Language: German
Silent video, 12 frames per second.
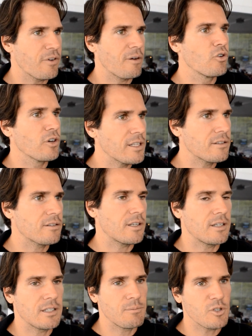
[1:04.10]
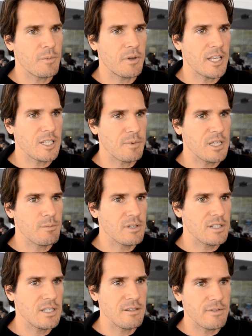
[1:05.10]
Favorit. Äh, den muss man erstmal hier
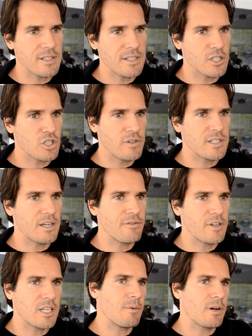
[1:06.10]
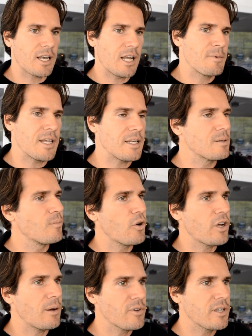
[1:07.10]
besiegen, was sehr, sehr schwer sein wird. Aber klar, mit Andy
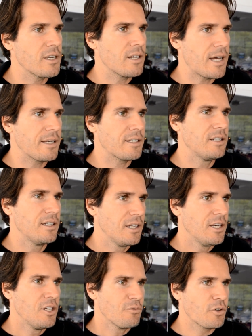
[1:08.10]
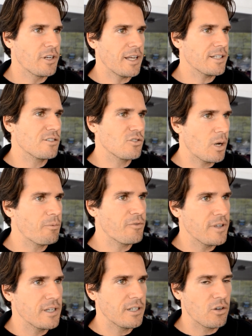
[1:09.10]
Murray haben wir hier einen von den ersten Top
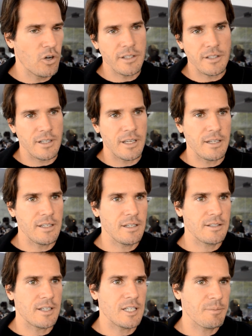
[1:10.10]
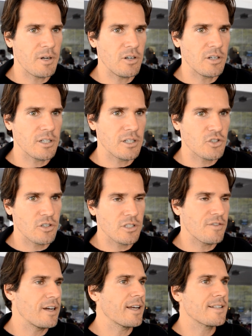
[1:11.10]
4 Leuten, der hier, sag ich mal, auch äh, schon
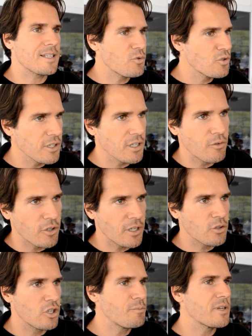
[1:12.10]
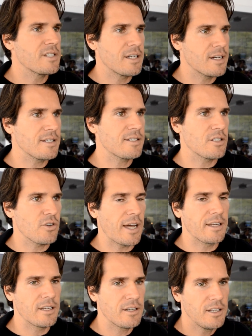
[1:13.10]
zwei Grand Slam Turniere gewonnen hat, Olympiasieger ist. Also
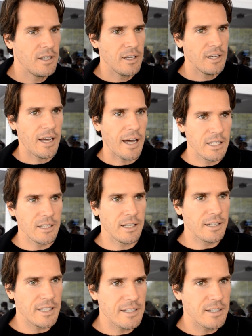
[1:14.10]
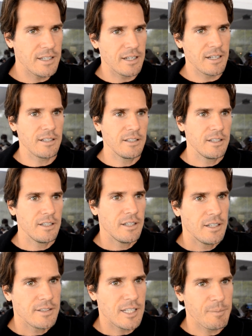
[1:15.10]
eine, eine, ein richtiger,
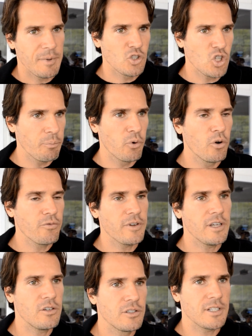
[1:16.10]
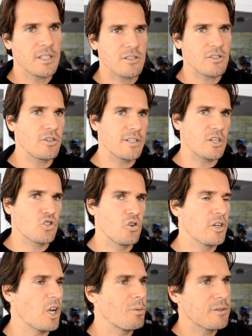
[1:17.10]
sag ich mal, Top-Profi. Und das ist auch sehr
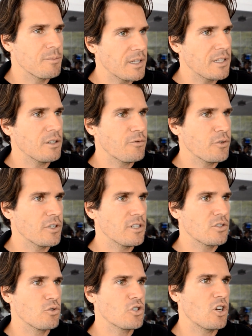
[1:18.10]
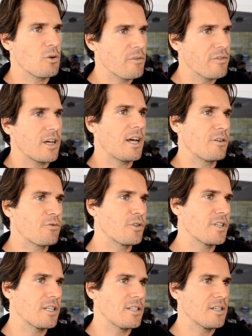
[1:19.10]
schön, glaube ich, mal hier für die Zuschauer mal wieder einen
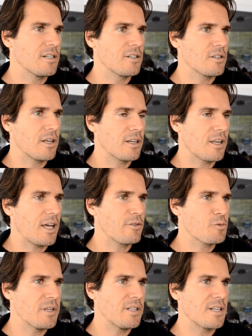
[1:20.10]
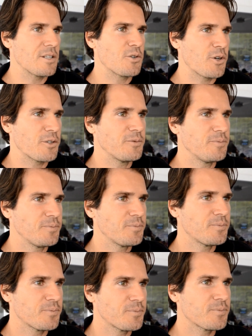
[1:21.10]
von denen hier äh, live spielen sehen zu können. Ja,
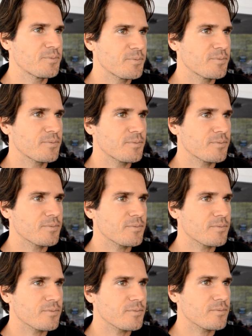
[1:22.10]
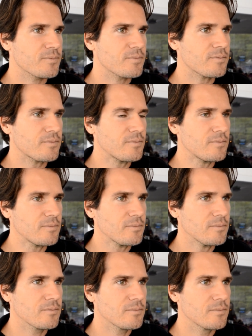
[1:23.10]
du willst nochmal richtig angreifen für deine Fans.
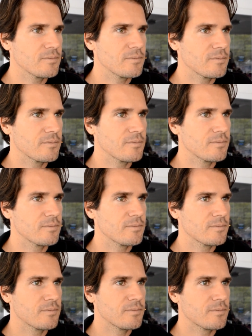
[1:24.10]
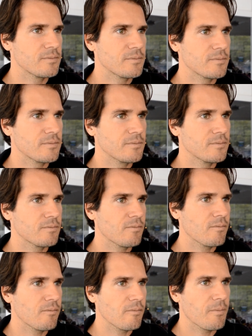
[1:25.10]
Vielleicht im, im nächsten Jahr, 2016,
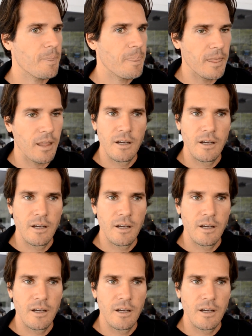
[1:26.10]
klappt es dann?